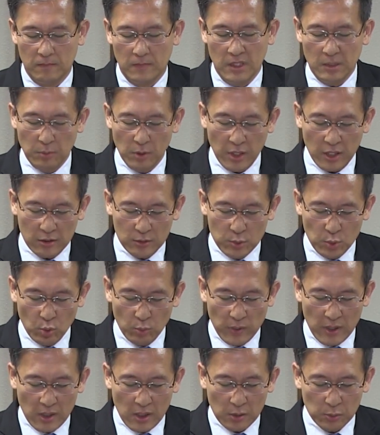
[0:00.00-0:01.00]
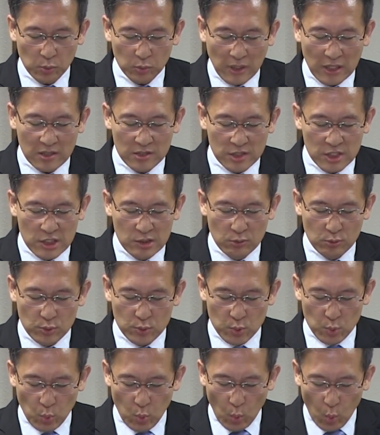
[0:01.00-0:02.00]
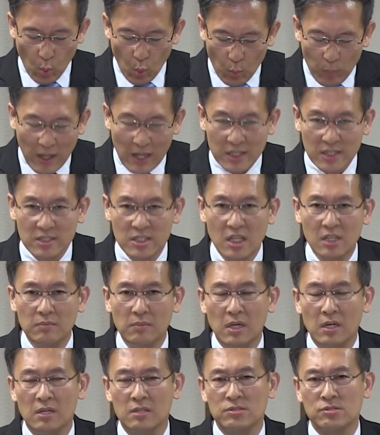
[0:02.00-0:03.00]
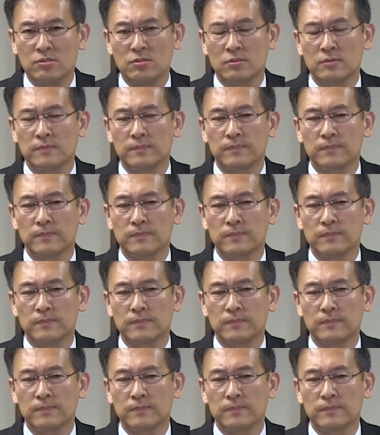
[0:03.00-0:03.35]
이번에는 요배 또 다른 친구 소발이 책망하죠.